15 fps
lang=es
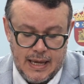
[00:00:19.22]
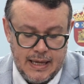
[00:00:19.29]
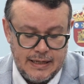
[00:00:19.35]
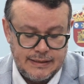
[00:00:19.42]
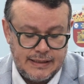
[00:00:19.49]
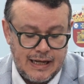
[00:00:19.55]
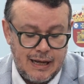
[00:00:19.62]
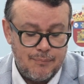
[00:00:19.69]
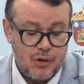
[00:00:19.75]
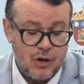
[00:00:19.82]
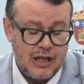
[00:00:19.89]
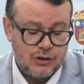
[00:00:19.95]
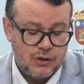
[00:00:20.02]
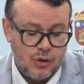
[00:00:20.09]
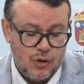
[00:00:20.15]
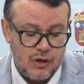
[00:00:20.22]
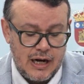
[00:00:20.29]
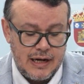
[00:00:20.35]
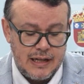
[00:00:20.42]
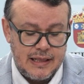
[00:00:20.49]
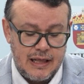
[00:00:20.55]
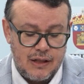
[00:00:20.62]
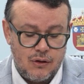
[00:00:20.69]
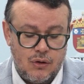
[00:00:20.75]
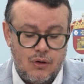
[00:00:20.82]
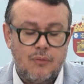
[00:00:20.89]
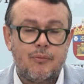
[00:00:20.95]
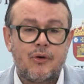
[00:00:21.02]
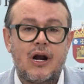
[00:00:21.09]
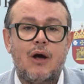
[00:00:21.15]
Este campeonato,
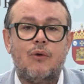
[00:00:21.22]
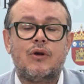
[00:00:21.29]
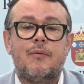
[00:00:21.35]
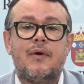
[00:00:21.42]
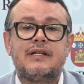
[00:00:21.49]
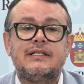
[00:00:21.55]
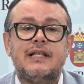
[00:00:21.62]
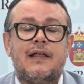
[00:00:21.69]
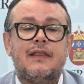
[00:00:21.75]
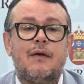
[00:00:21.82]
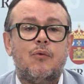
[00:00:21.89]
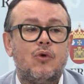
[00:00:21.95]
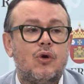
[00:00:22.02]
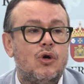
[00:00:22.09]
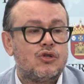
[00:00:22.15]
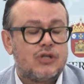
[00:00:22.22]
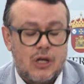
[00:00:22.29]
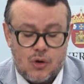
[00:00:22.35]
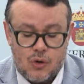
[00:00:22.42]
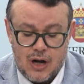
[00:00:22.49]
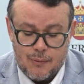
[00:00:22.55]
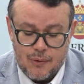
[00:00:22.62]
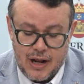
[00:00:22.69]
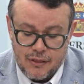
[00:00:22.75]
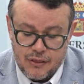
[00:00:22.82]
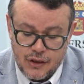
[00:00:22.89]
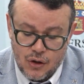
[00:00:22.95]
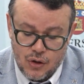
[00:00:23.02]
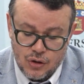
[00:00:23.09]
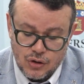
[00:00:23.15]
organizado por la Universidad de Burgos en
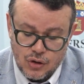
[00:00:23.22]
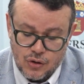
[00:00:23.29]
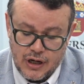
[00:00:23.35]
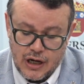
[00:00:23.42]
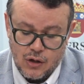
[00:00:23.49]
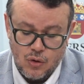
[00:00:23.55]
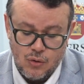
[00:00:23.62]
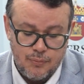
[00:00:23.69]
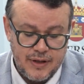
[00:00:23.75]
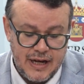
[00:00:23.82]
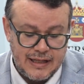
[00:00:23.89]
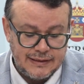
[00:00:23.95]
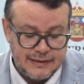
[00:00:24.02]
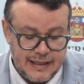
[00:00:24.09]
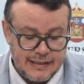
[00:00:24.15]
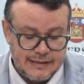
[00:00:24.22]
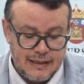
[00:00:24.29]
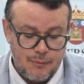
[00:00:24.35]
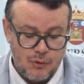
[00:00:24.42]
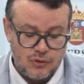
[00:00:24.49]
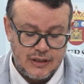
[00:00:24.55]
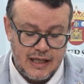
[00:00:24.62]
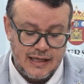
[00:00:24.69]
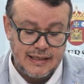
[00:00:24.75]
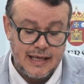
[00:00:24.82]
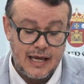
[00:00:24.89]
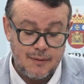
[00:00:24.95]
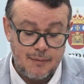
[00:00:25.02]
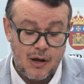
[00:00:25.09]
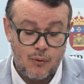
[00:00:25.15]
colaboración con el Club Mirandés de
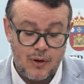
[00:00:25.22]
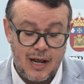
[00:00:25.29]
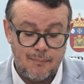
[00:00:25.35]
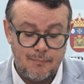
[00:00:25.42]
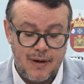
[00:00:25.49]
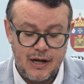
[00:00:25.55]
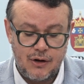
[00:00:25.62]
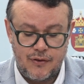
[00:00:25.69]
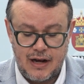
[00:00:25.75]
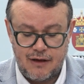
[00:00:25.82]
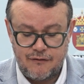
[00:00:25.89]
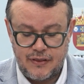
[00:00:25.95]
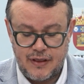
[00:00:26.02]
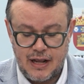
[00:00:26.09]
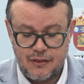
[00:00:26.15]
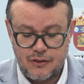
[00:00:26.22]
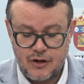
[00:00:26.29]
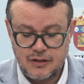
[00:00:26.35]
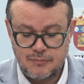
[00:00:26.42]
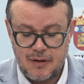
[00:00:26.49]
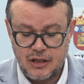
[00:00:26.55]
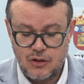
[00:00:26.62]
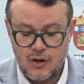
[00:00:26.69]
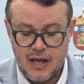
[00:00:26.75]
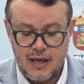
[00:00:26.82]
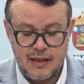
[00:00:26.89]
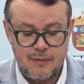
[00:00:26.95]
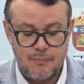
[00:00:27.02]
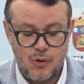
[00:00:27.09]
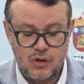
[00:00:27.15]
Montaña y bajo el amparo de la Federación Española
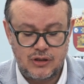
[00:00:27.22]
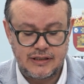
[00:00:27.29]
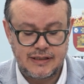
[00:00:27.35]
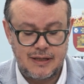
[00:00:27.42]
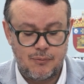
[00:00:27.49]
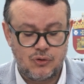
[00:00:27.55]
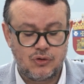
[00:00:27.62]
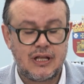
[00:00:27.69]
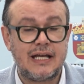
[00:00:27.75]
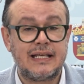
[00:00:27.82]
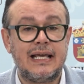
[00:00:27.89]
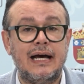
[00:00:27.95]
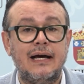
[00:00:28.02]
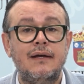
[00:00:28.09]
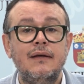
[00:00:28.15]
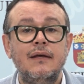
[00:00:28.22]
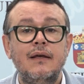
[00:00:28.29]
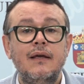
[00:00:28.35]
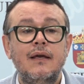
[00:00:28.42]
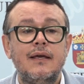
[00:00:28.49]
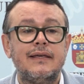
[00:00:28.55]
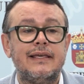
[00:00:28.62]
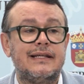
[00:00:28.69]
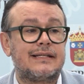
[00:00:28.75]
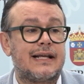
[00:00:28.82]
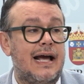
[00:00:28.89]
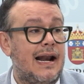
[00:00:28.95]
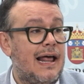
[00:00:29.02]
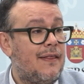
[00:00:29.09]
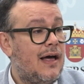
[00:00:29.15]
de Deportes de Montaña y
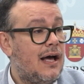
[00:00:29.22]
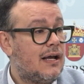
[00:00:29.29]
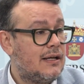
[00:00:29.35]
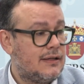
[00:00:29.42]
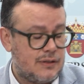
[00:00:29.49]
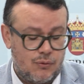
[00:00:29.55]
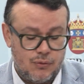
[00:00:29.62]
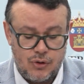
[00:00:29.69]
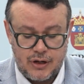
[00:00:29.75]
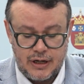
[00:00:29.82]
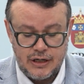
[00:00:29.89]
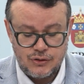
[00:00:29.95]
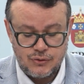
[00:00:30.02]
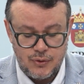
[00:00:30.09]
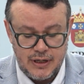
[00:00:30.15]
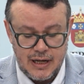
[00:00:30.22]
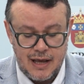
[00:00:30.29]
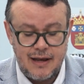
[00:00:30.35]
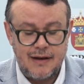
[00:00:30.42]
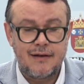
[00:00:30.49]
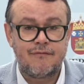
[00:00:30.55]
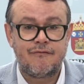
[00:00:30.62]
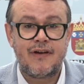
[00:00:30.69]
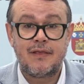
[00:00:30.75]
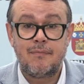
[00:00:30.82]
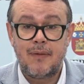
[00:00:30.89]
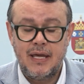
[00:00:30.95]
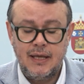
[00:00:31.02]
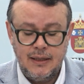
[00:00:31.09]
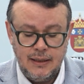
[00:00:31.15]
Escalada, que seguro que les suena, el
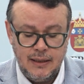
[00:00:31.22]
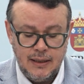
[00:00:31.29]
FEDME,